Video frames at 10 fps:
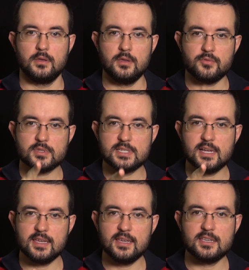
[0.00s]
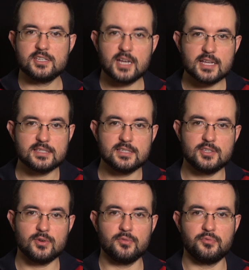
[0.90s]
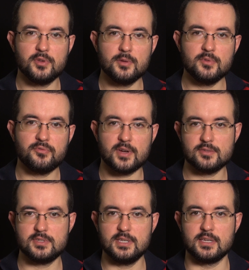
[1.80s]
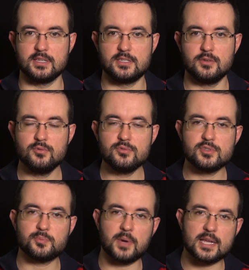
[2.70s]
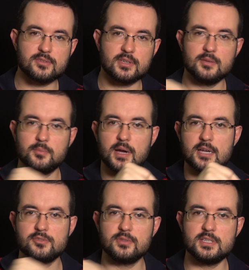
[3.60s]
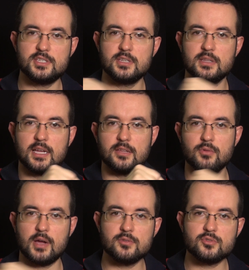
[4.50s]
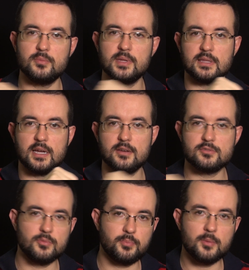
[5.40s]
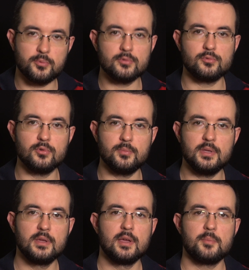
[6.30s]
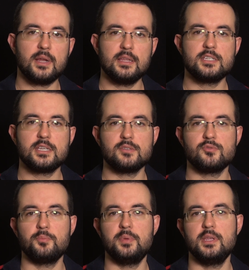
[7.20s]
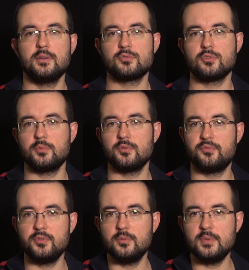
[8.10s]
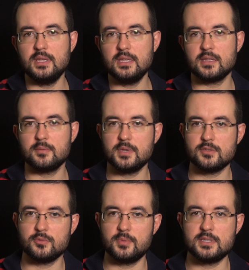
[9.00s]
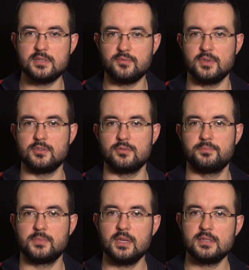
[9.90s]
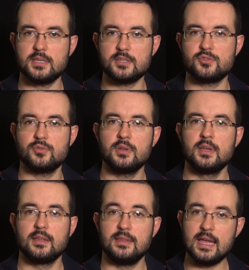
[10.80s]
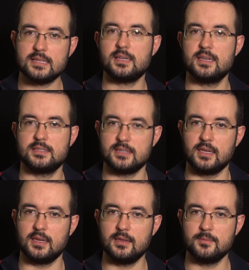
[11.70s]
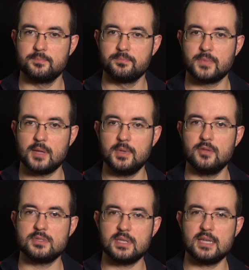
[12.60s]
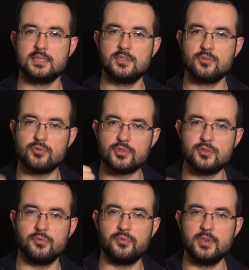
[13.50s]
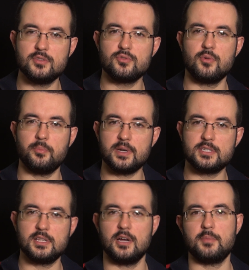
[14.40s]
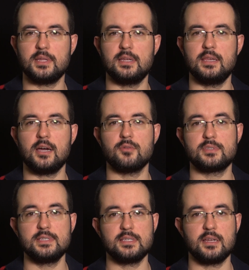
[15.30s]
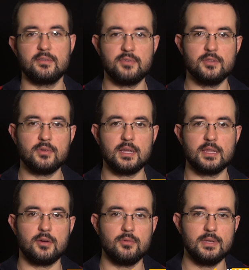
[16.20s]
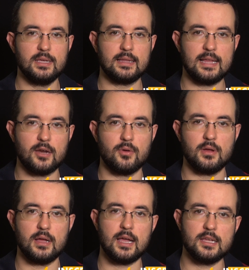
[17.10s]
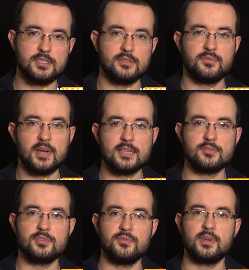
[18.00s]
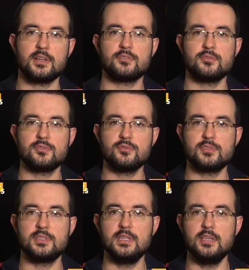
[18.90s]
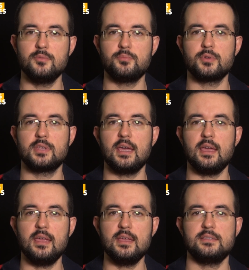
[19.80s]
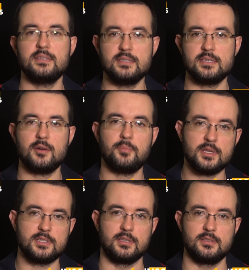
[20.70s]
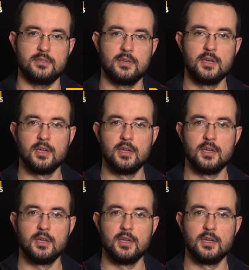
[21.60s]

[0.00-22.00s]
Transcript: E você aí que já assistiu ao filme faz o seguinte, usa o espaço aqui embaixo destinado aos comentários no próprio YouTube para deixar sua opinião sobre o filme e também sobre esse vídeo. O que, que você achou dessa resenha, hein? Também não esquece de curtir o vídeo, compartilhar o material, se inscrever no canal e, claro, ativar as notificações no sininho porque é essencial para a gente.